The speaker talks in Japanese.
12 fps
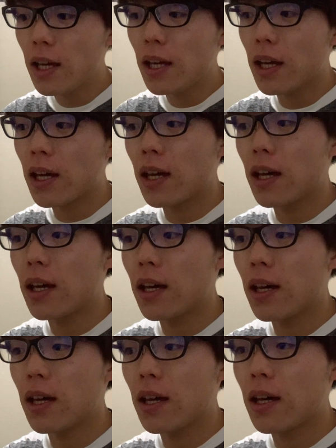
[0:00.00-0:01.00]

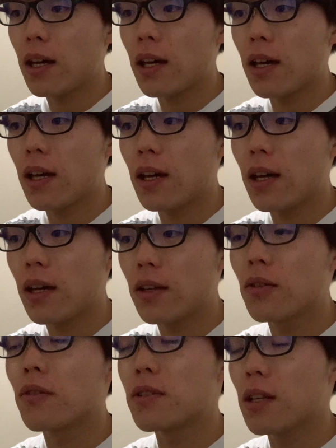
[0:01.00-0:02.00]
えー、
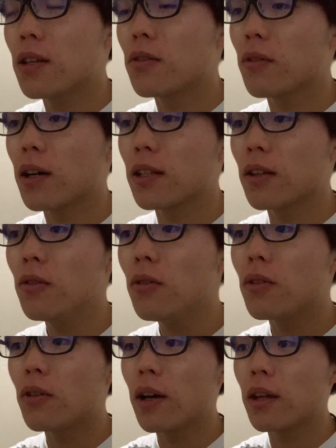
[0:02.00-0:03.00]
そうですね、その方
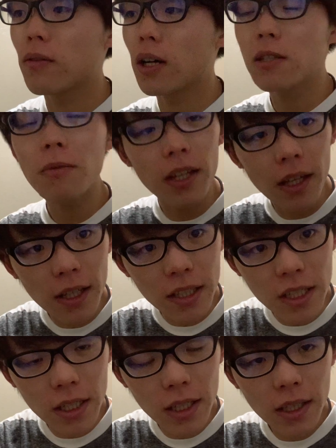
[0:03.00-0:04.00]
と、えっ、と、初めて差
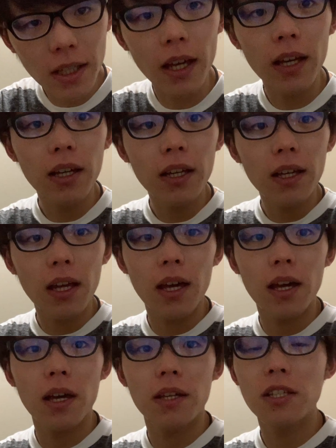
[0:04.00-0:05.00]
し入って、
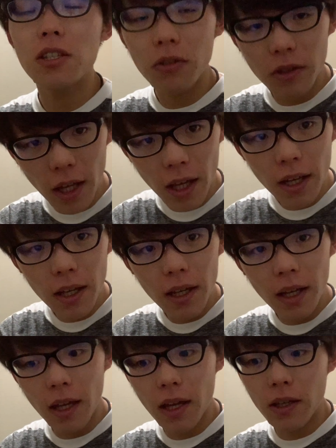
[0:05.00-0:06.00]
えー、新宿で、
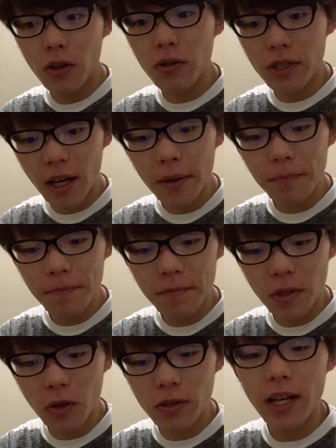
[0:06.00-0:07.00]
えー、餃子、
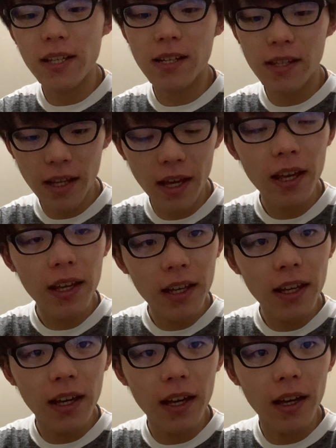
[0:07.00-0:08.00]
餃子屋さんで、
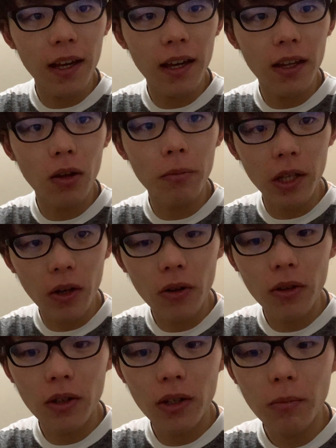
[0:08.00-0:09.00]
えー、飲みを
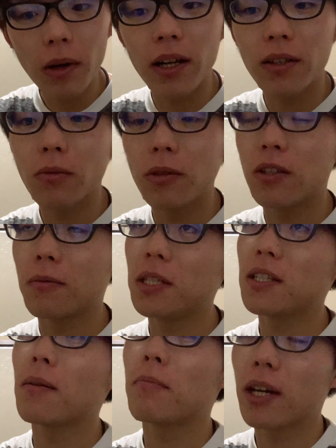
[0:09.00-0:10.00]
まあ、飲み口の2、
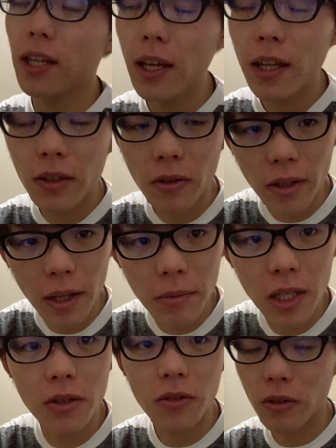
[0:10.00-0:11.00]
3杯ね、飲んで、
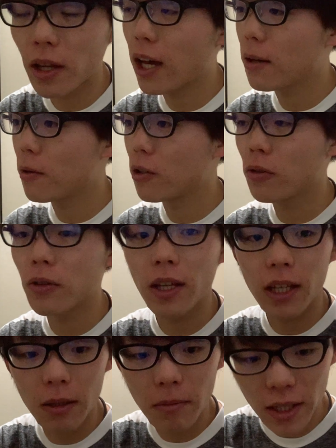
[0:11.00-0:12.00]
ビールとね、ハイバル飲んで
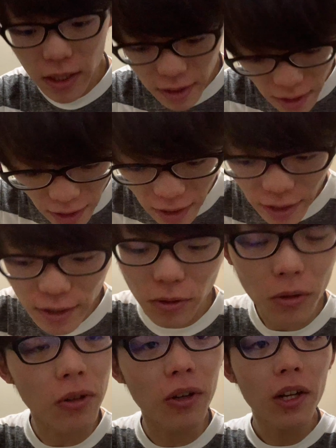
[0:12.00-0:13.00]
きました。はい、す
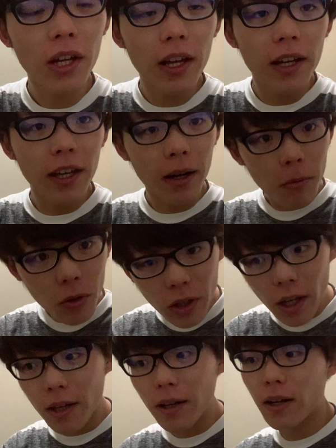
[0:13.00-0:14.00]
ごく、いや、もう
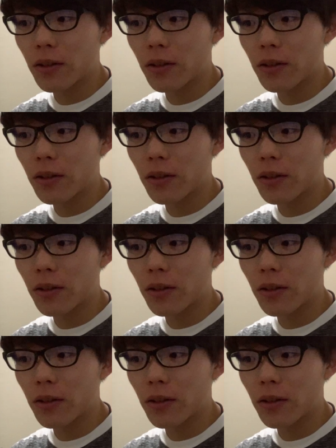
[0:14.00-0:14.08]
ね、あ